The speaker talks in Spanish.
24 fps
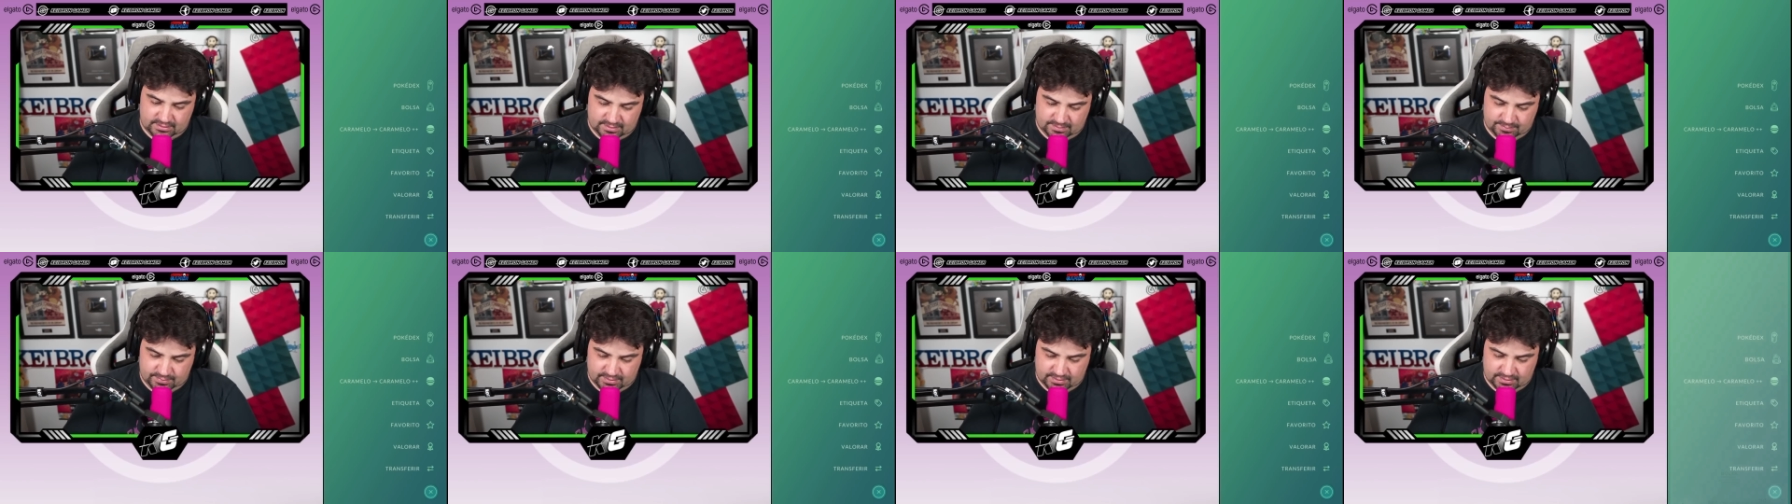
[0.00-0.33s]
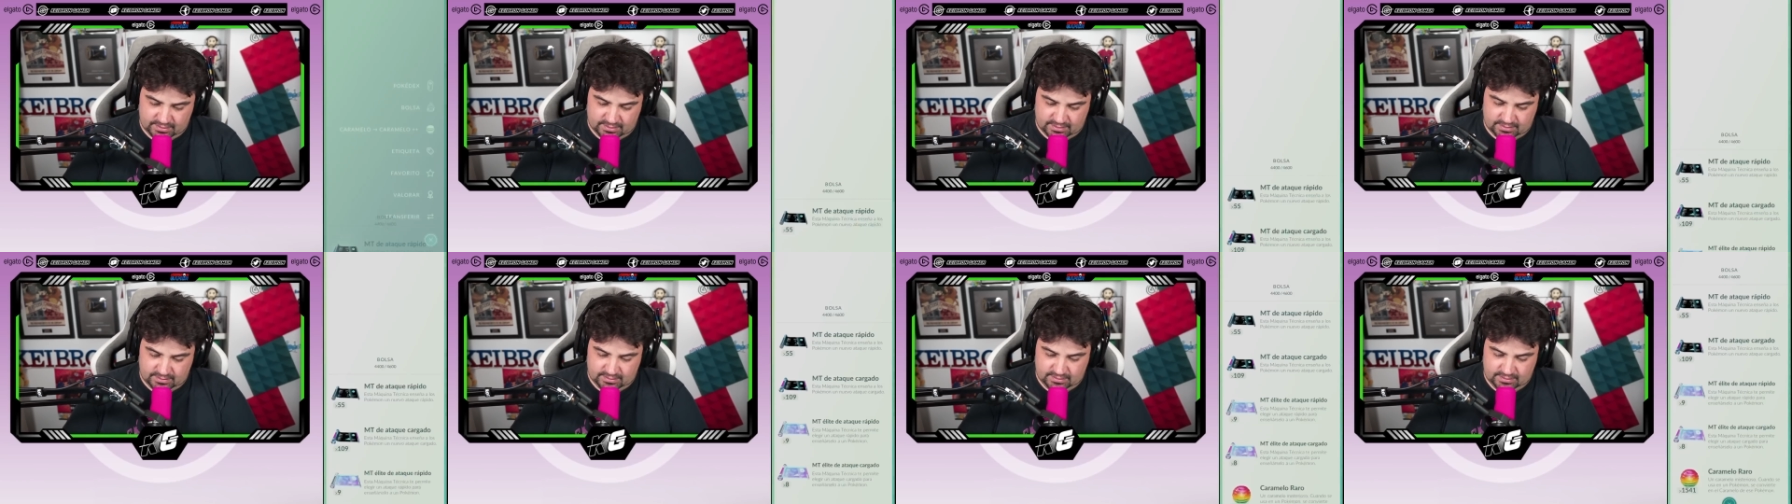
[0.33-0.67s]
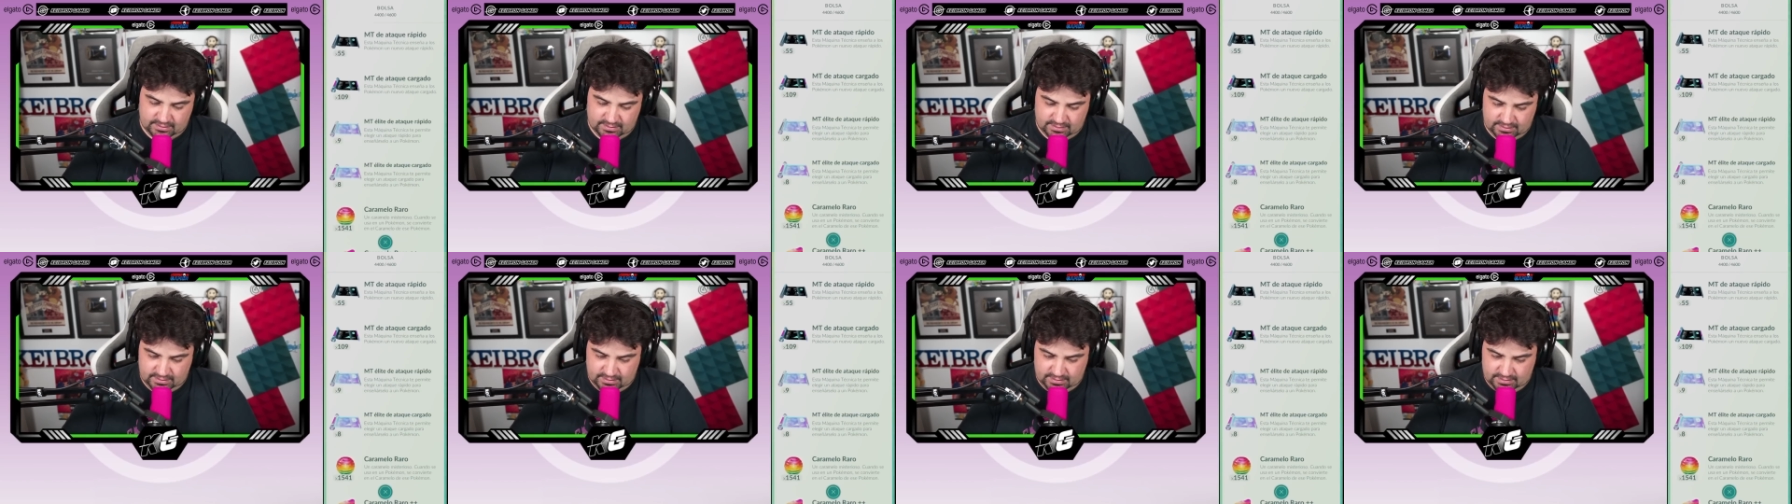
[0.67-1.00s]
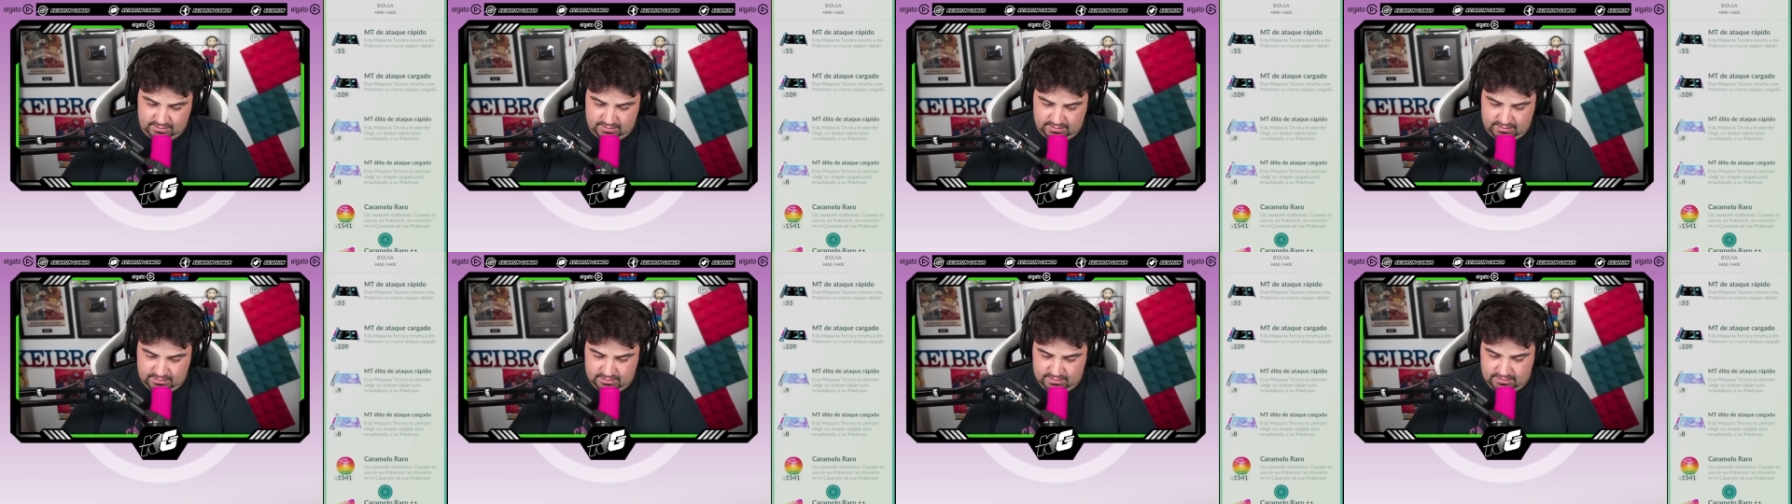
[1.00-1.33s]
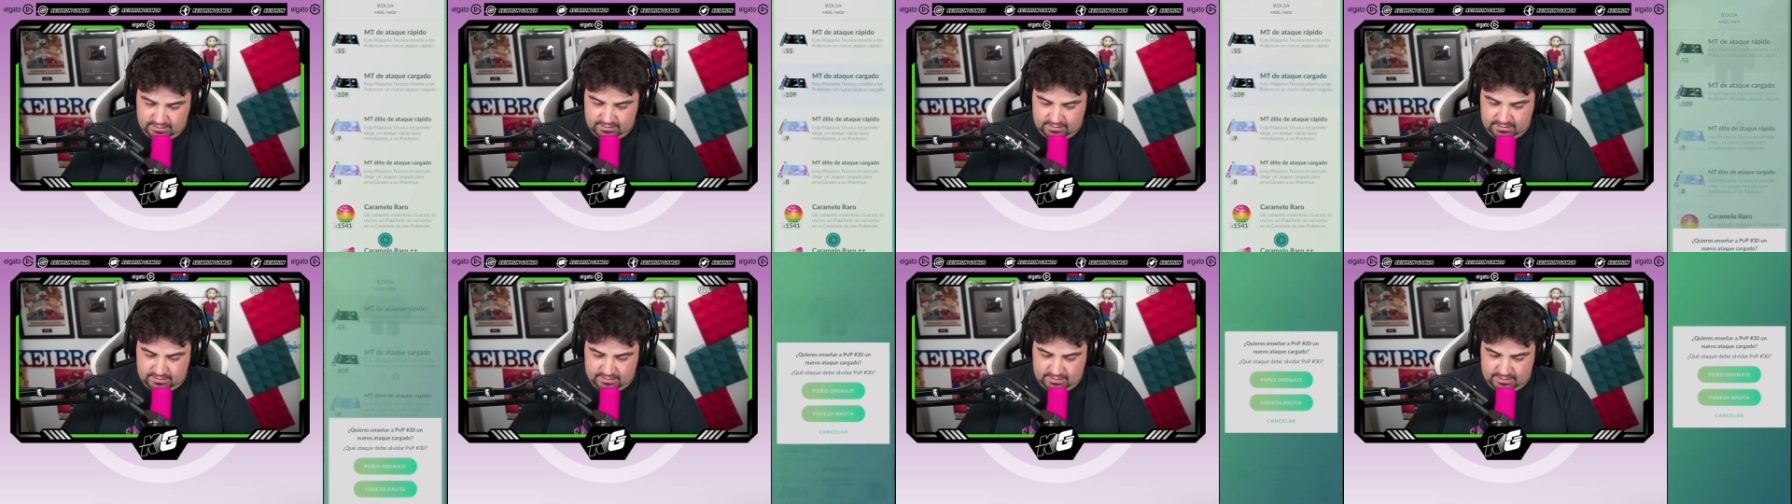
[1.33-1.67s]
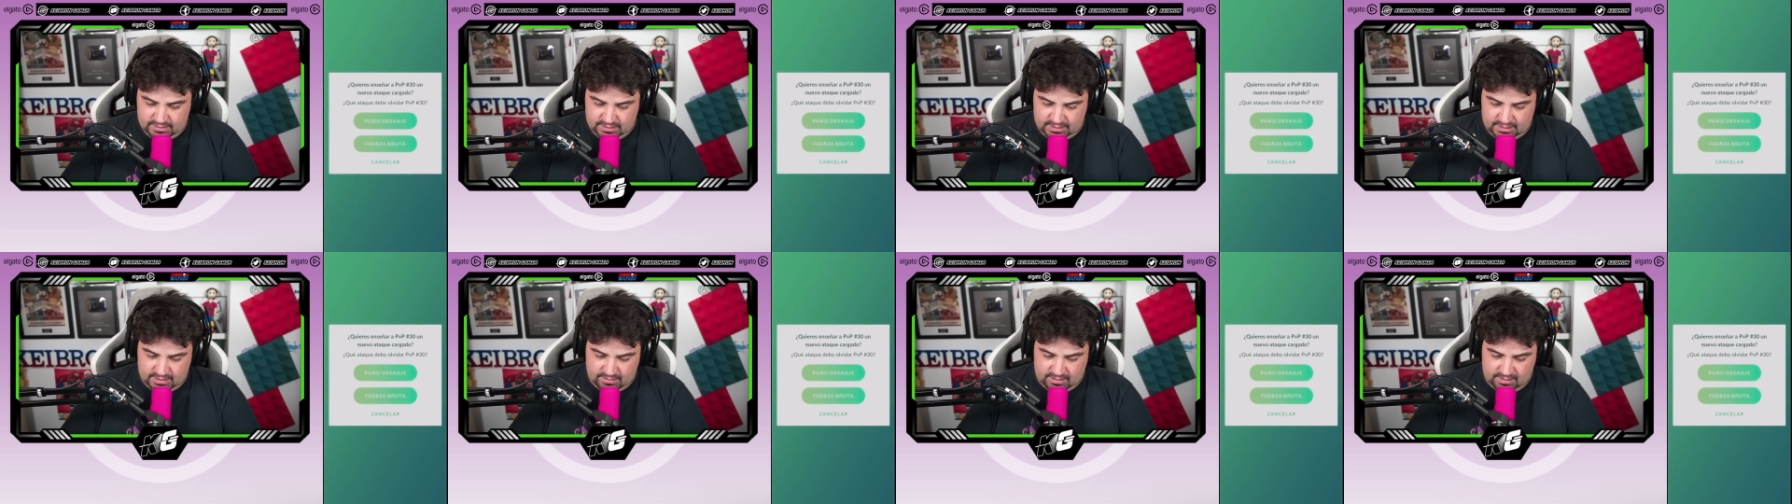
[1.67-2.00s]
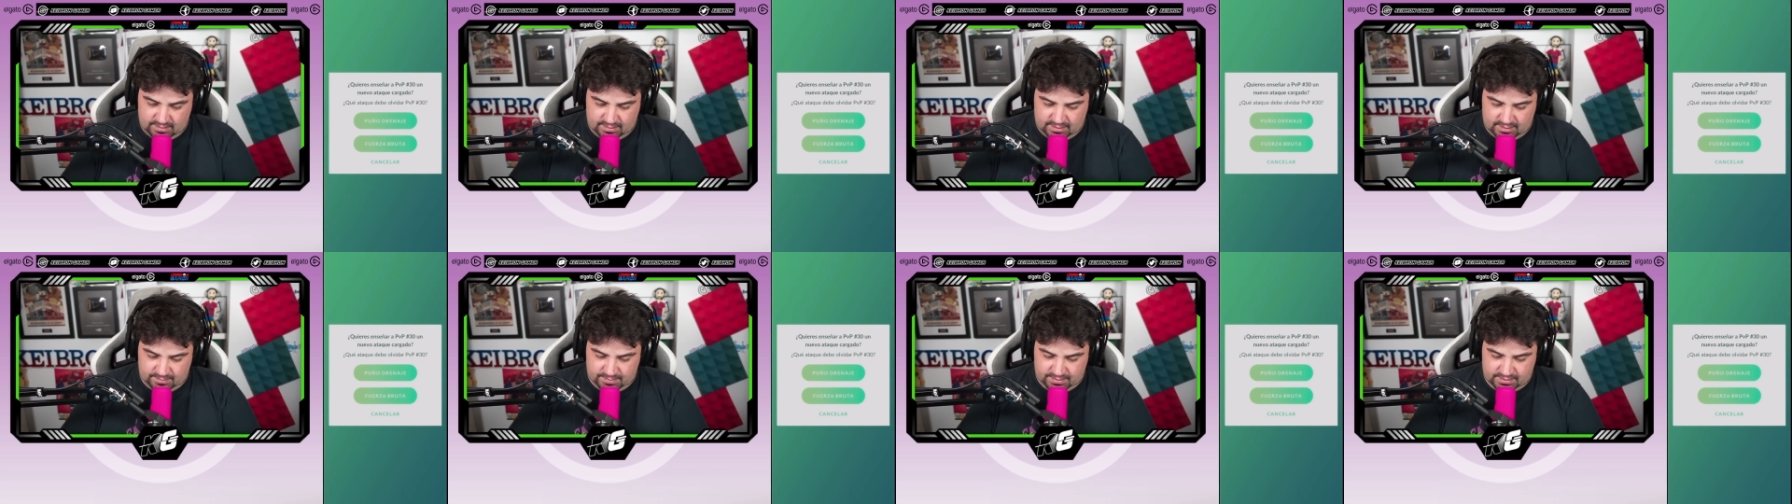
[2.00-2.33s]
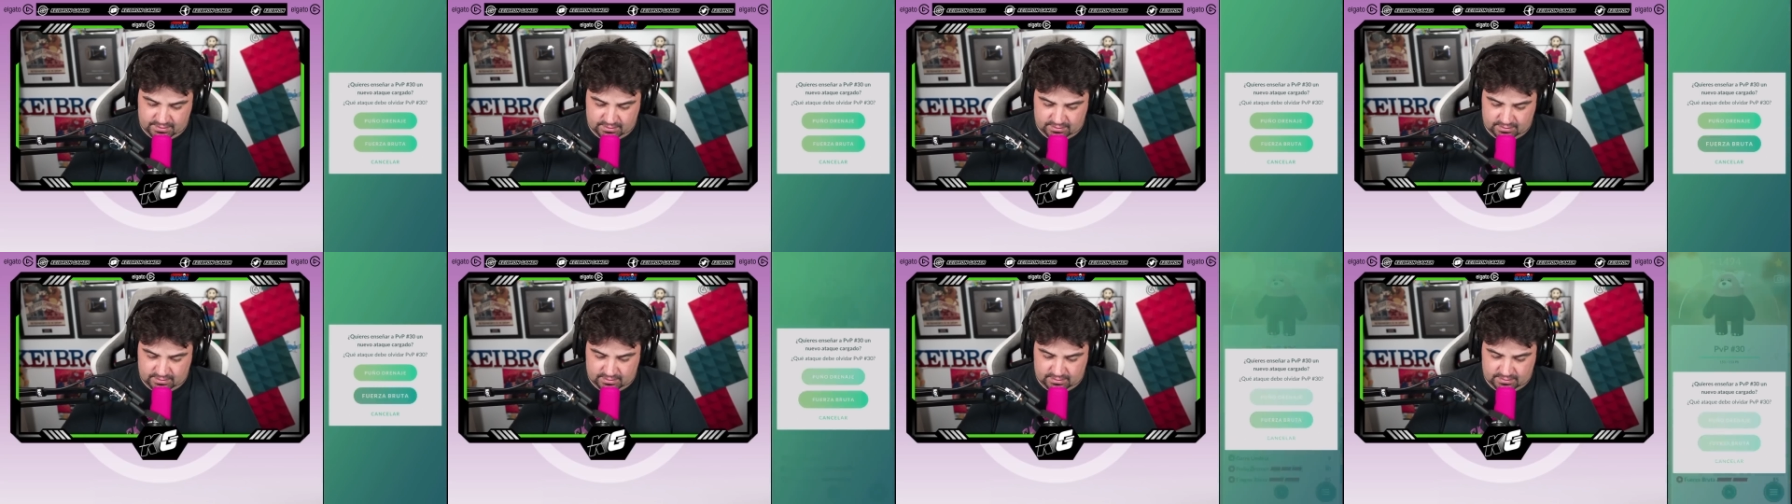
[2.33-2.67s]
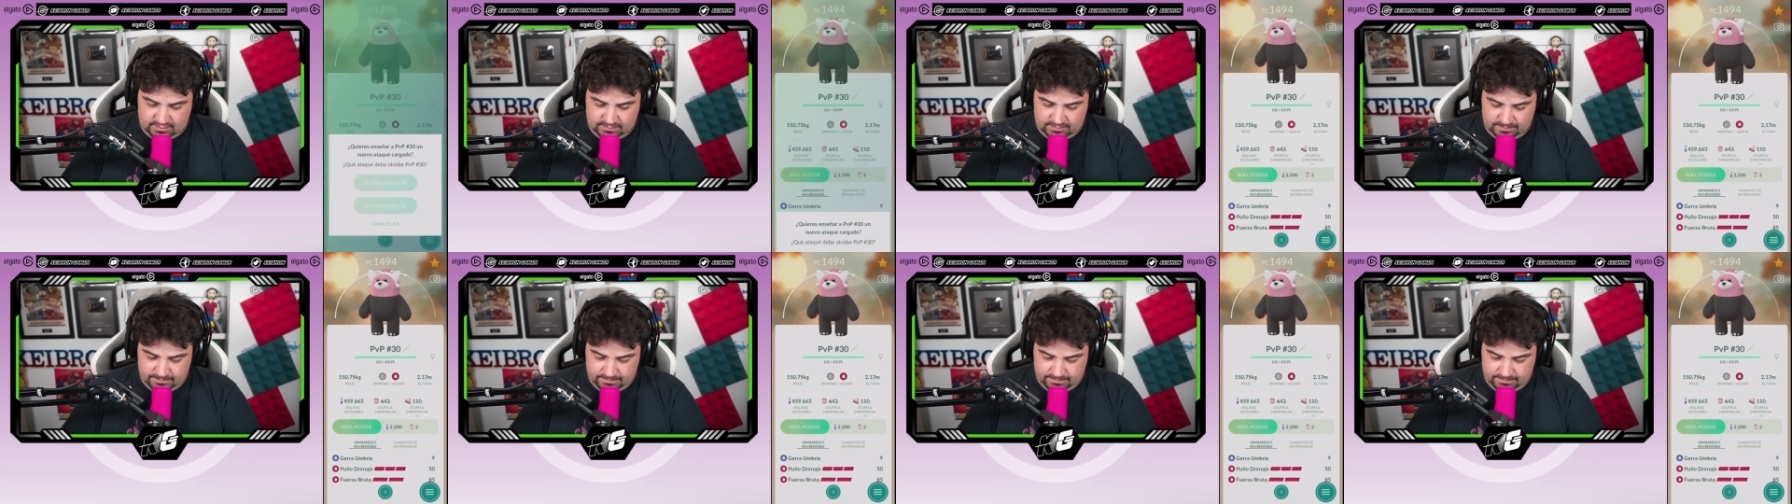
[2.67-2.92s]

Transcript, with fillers: le pongo... Le voy a poner pisotón.